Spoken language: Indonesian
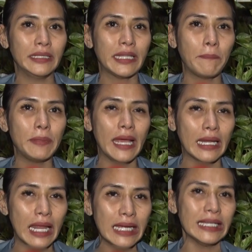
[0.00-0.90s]
tapi
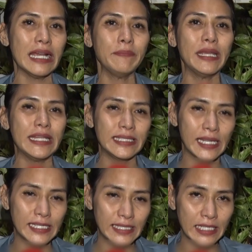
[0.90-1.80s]
alangkah
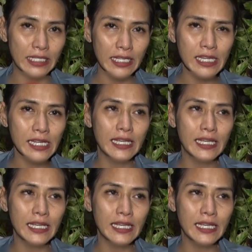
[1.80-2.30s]
mirisnya di sini